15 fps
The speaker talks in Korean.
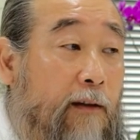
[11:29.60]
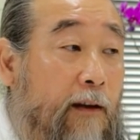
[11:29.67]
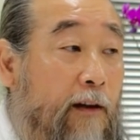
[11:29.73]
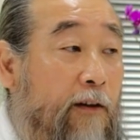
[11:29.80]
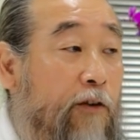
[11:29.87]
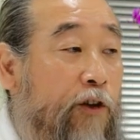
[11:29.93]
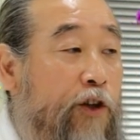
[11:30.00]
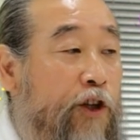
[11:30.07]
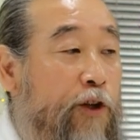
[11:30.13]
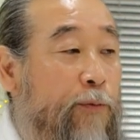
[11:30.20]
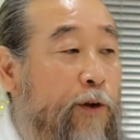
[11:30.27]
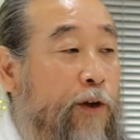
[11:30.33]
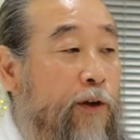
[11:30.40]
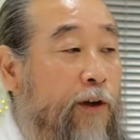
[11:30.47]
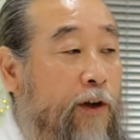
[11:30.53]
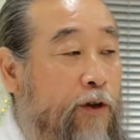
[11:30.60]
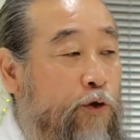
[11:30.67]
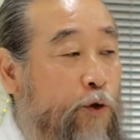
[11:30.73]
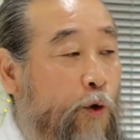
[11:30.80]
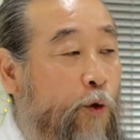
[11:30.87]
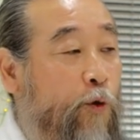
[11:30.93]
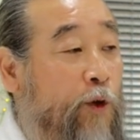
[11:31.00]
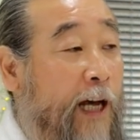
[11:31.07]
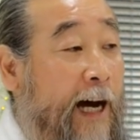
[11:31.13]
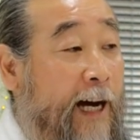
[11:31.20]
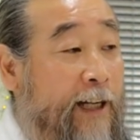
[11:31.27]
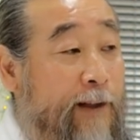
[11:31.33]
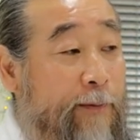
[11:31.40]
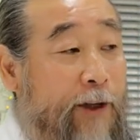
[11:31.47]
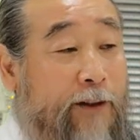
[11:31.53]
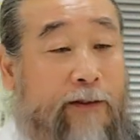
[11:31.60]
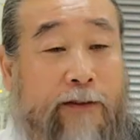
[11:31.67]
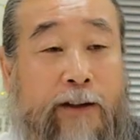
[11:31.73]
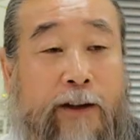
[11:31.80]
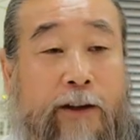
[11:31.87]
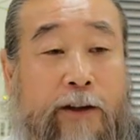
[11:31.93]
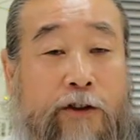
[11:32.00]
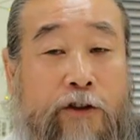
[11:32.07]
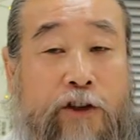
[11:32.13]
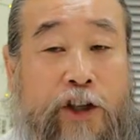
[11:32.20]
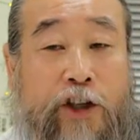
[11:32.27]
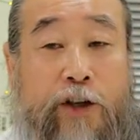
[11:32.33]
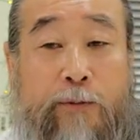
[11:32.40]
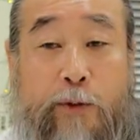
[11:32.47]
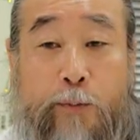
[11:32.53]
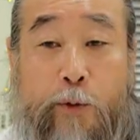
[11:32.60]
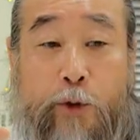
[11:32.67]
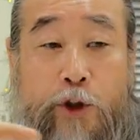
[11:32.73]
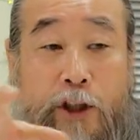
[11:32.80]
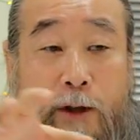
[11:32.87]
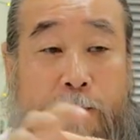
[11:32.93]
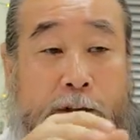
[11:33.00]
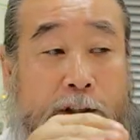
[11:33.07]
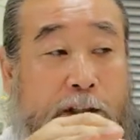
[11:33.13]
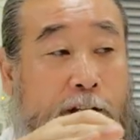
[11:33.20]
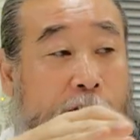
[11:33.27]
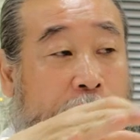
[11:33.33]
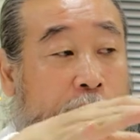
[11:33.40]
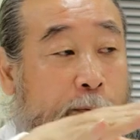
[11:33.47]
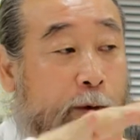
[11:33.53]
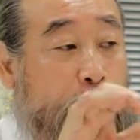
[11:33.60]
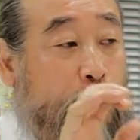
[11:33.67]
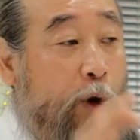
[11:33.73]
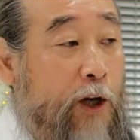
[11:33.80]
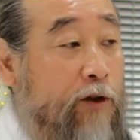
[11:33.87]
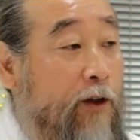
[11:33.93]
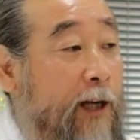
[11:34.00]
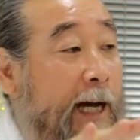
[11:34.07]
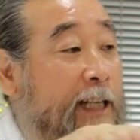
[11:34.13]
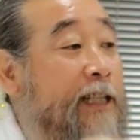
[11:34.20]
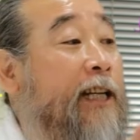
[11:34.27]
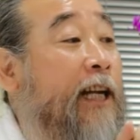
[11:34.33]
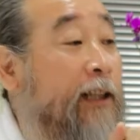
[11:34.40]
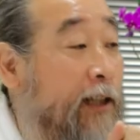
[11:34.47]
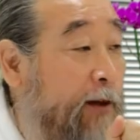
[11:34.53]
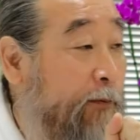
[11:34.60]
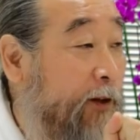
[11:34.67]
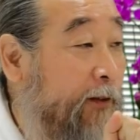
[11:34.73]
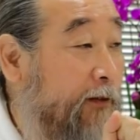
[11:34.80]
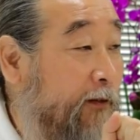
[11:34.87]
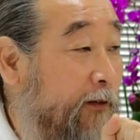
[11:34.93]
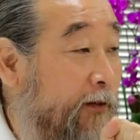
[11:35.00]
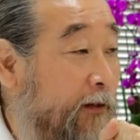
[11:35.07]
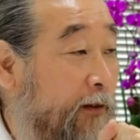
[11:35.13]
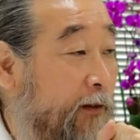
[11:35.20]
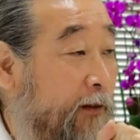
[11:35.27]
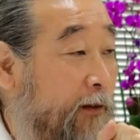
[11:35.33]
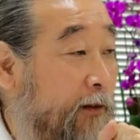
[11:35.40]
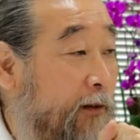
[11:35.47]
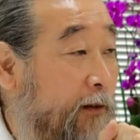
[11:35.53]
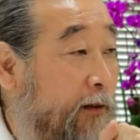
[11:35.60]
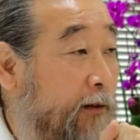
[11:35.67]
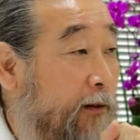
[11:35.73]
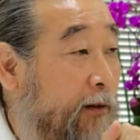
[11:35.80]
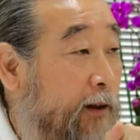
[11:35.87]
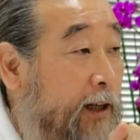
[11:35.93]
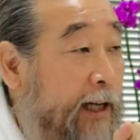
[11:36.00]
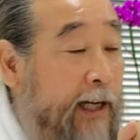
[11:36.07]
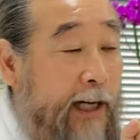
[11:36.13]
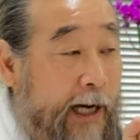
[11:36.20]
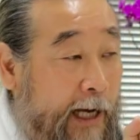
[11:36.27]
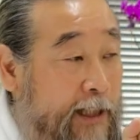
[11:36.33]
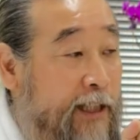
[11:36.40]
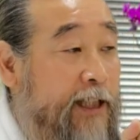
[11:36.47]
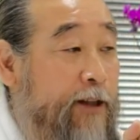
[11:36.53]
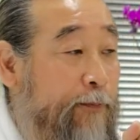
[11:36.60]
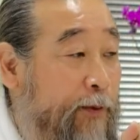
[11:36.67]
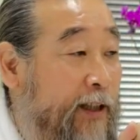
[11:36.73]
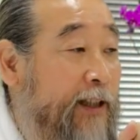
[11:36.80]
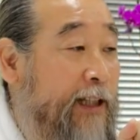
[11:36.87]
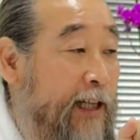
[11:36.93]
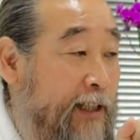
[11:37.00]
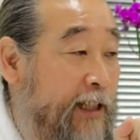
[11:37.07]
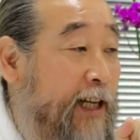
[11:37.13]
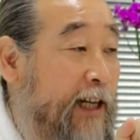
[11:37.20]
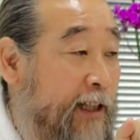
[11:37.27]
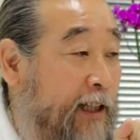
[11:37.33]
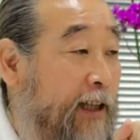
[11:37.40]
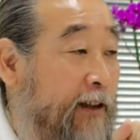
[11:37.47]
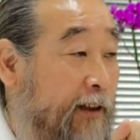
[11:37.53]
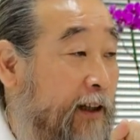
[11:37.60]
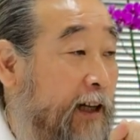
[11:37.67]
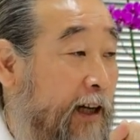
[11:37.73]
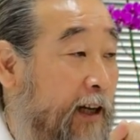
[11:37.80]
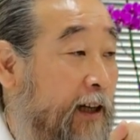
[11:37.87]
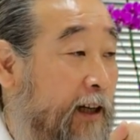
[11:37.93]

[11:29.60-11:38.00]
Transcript: 이런 걸 힘을 좋 아니면 여기 힘이 모자라면 이 힘을 모아서 같이 한다면 같이 빛나지 않겠는가?